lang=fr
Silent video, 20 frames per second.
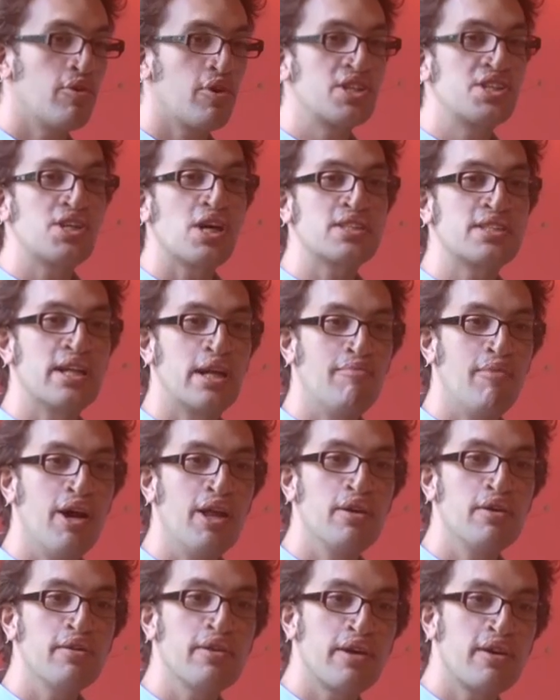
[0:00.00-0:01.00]
Richard Stallman,
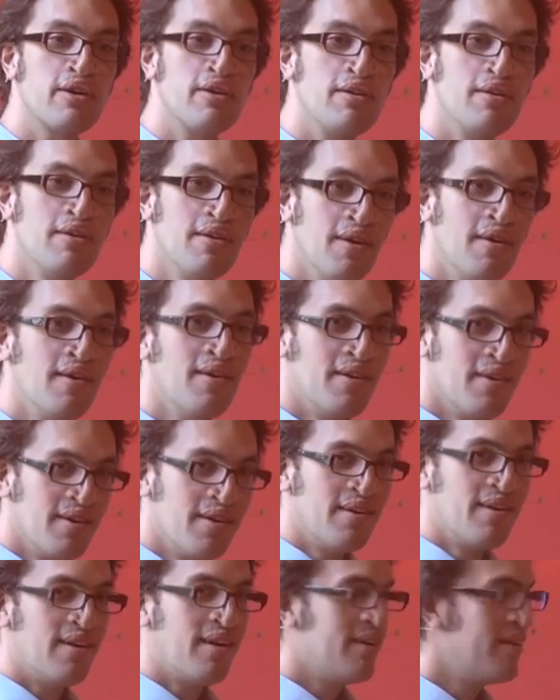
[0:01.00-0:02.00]
hein, d'accord
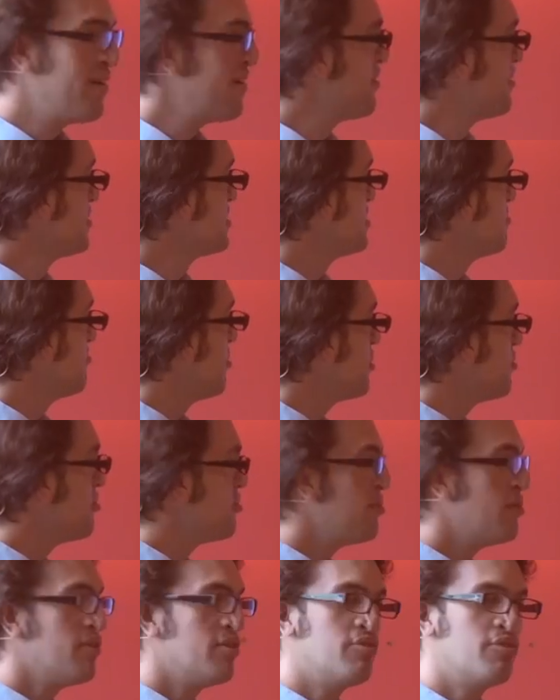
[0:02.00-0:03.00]
C'est pas
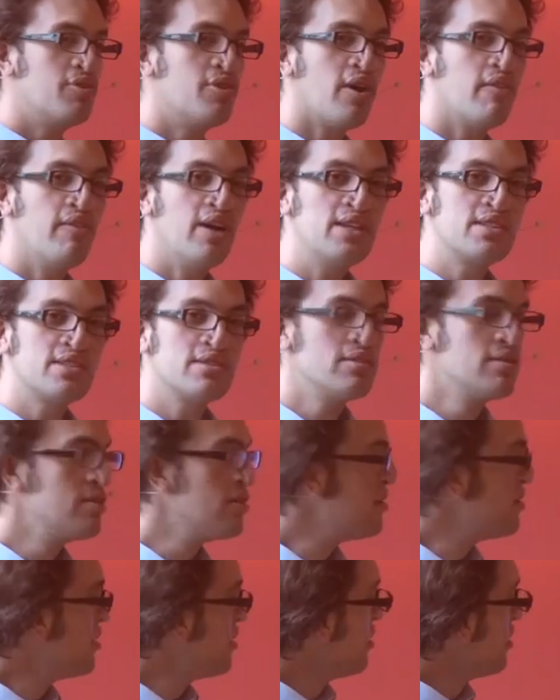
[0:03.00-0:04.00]
du, du Torvalds.
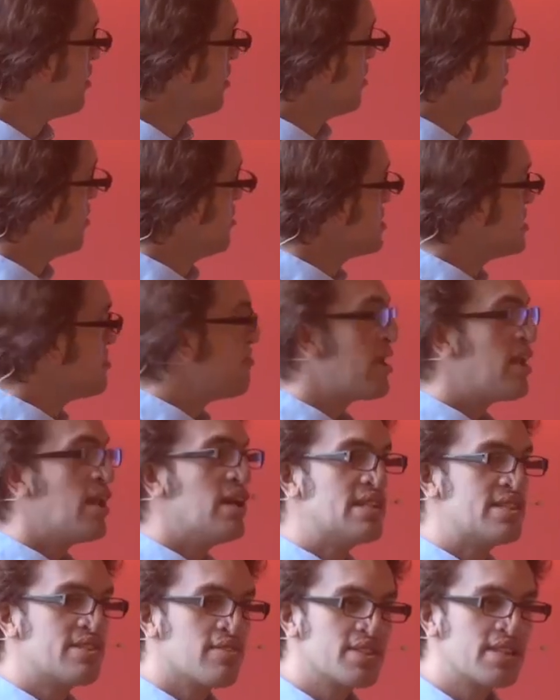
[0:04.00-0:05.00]
C'est pas de la
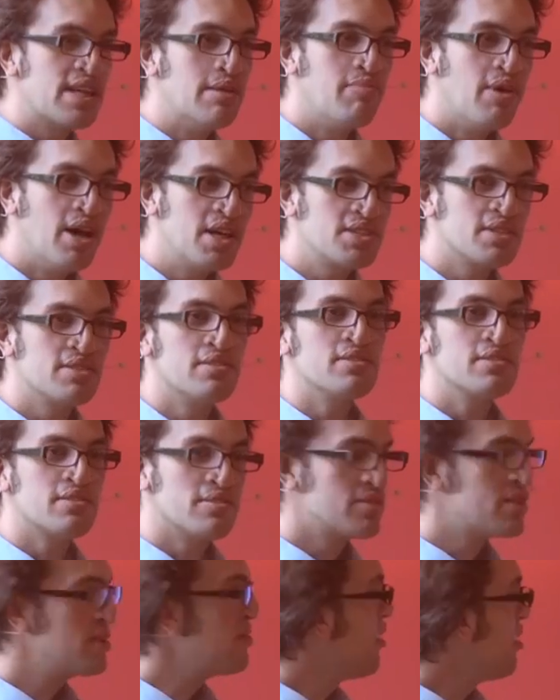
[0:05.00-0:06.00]
licence Apache, hein,
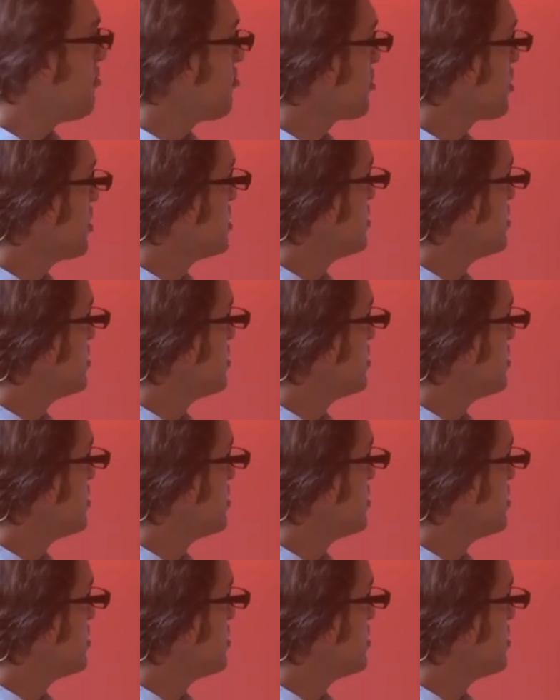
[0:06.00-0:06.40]
c'est vraiment de